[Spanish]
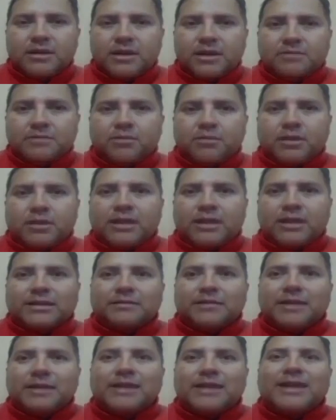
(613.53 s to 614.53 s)
y pueda
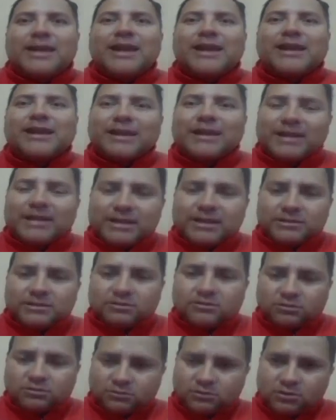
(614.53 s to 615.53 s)
terminar el
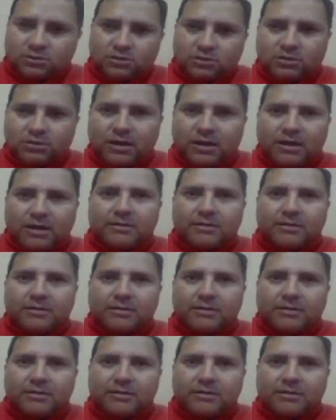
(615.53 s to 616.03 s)
registro. Pero ¿por qué